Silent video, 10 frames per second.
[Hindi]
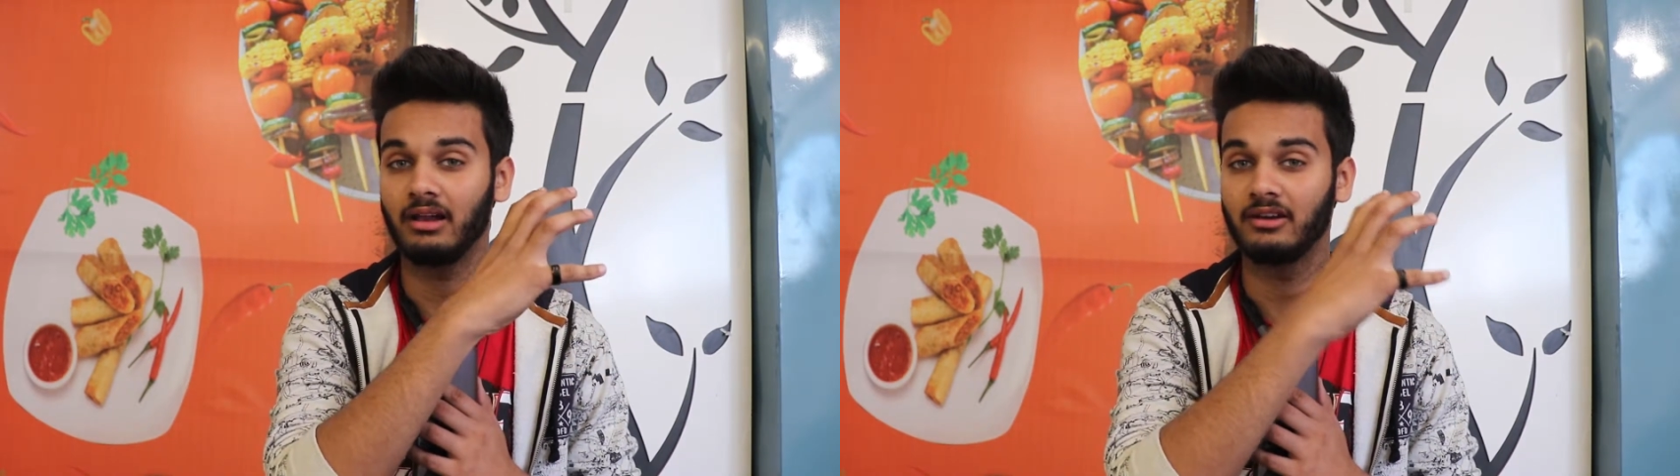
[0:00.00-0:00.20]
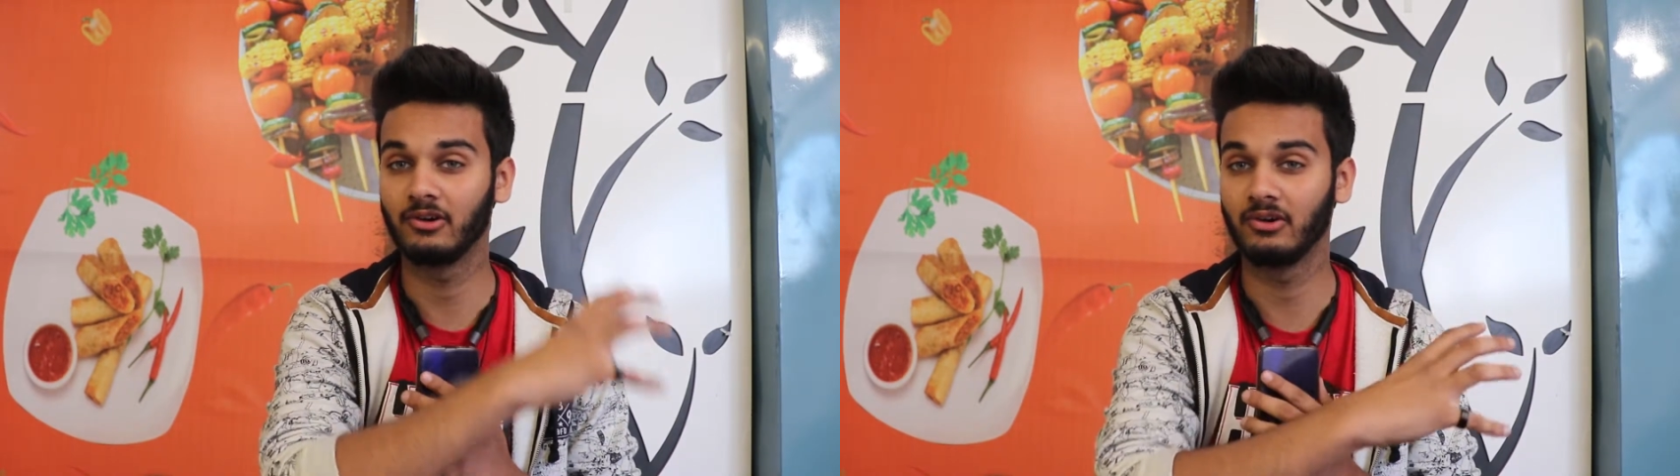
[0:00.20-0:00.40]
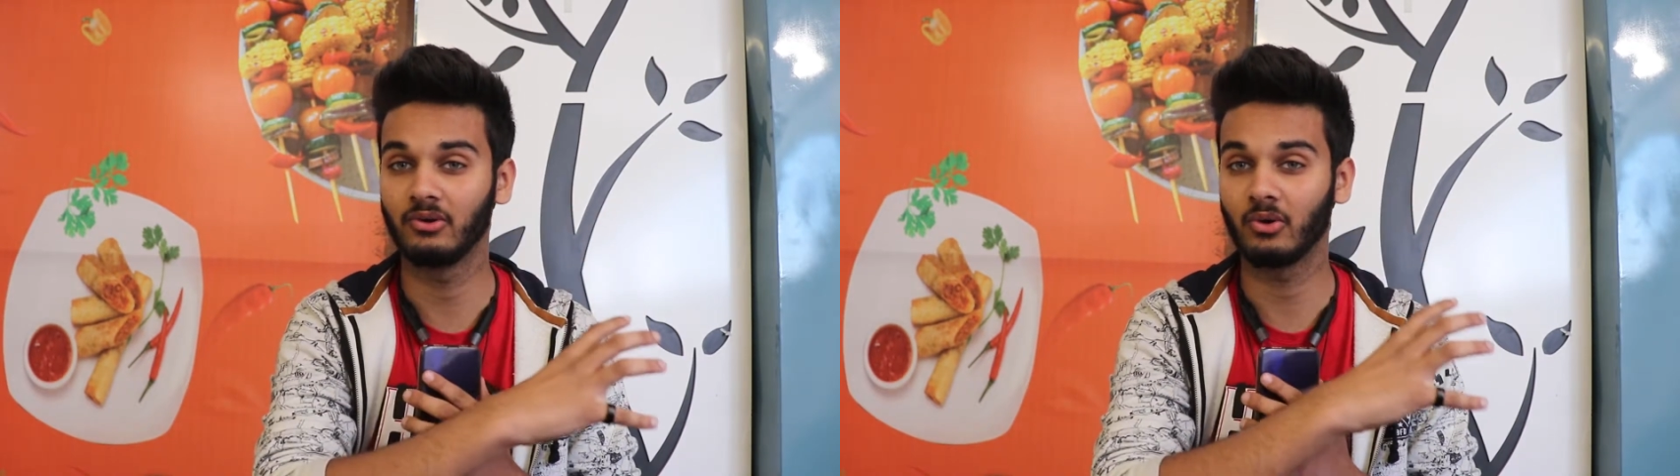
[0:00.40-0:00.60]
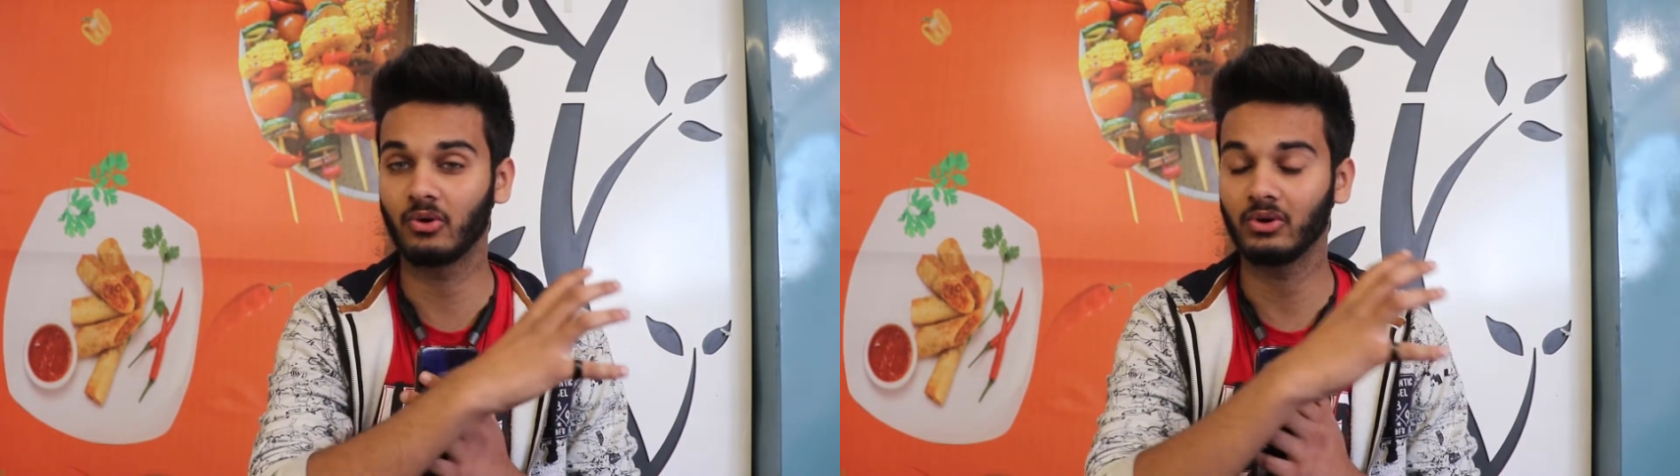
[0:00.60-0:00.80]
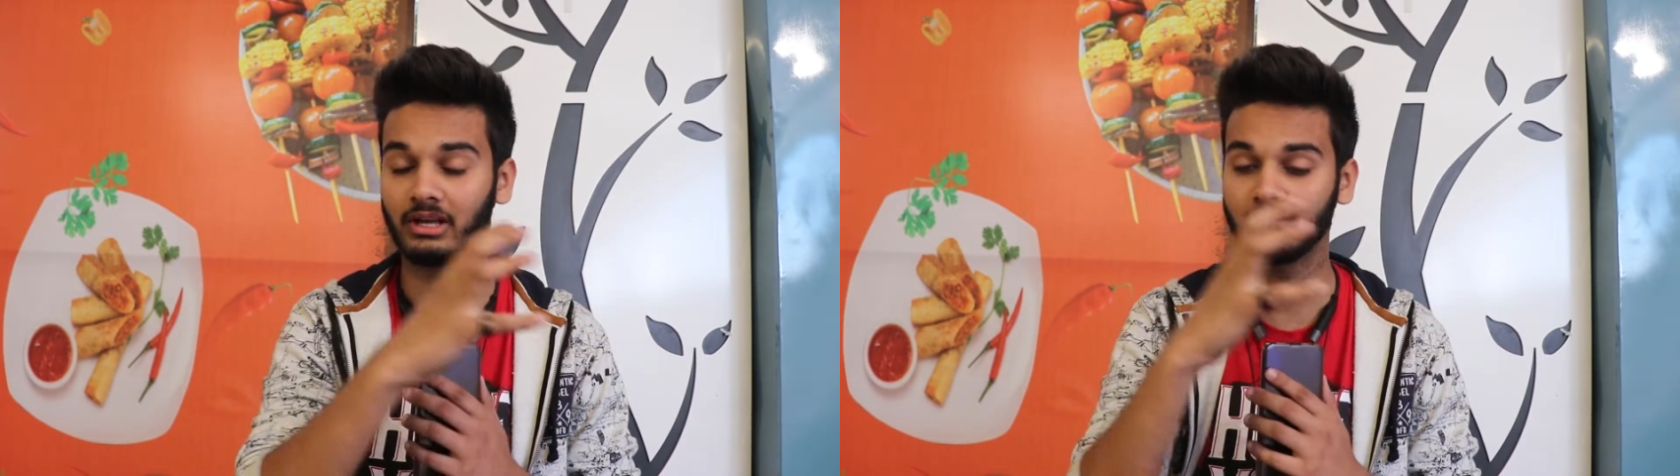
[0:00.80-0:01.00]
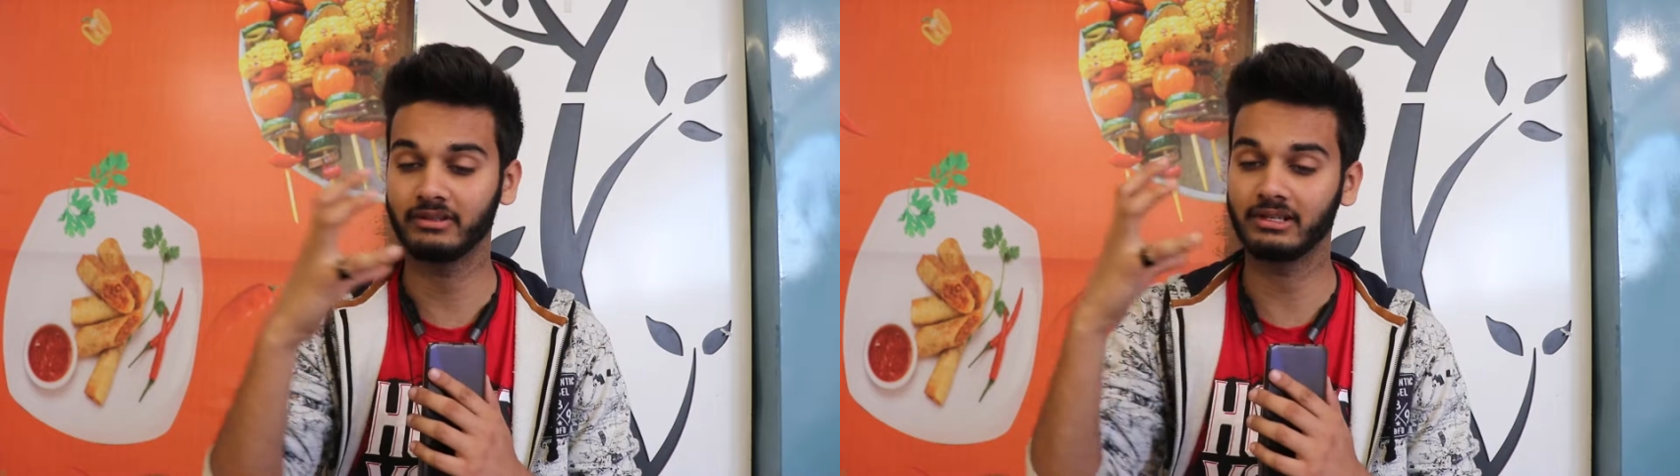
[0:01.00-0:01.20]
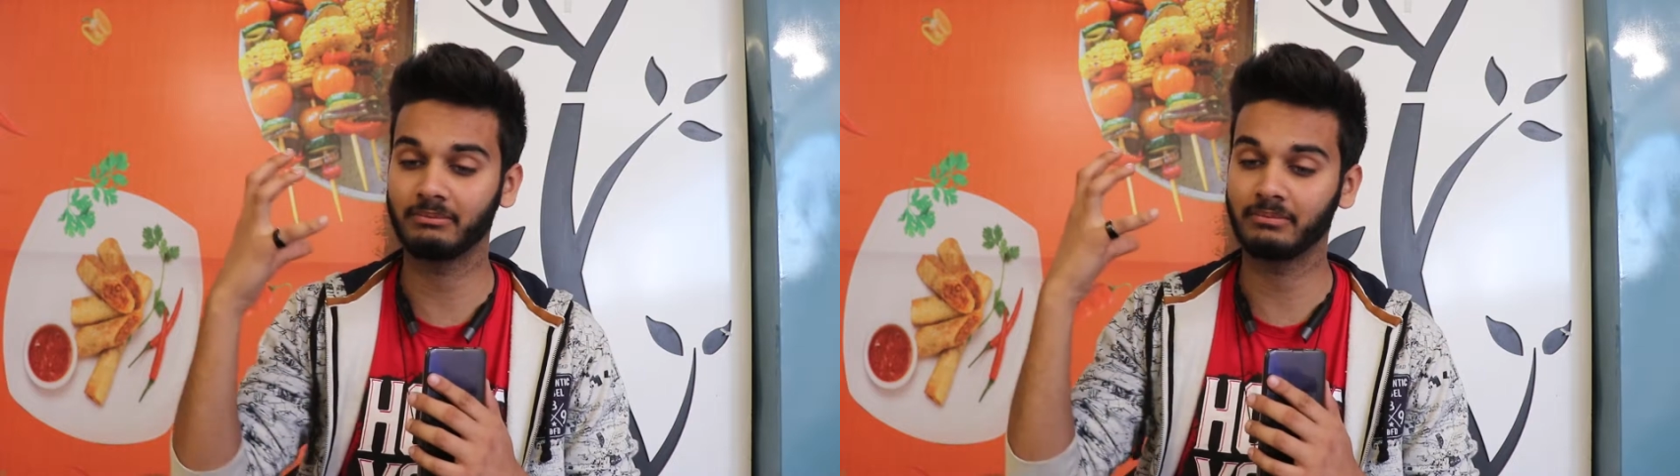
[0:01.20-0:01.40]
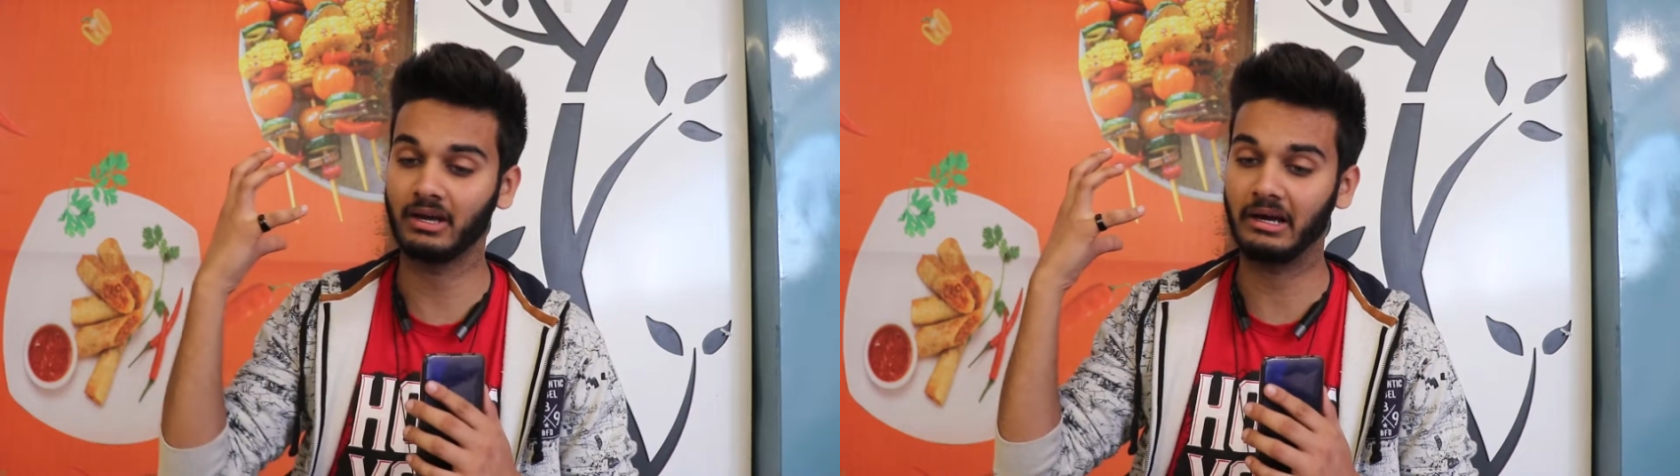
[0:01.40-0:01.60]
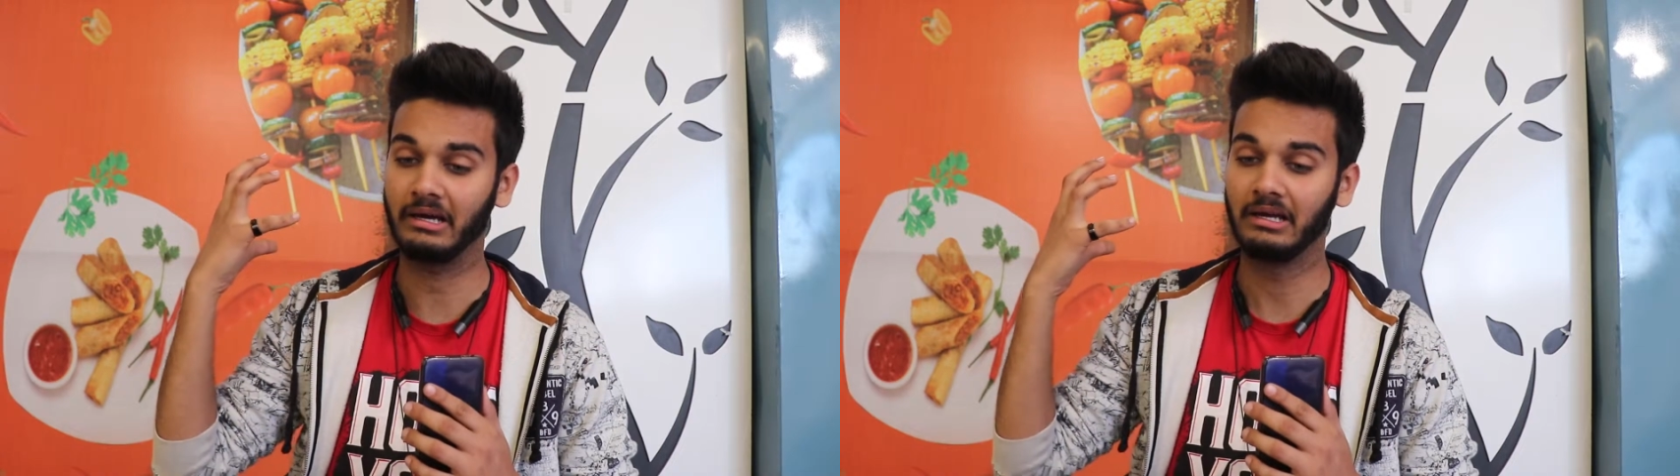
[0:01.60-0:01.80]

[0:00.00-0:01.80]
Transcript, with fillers: लोगो या फिर अपना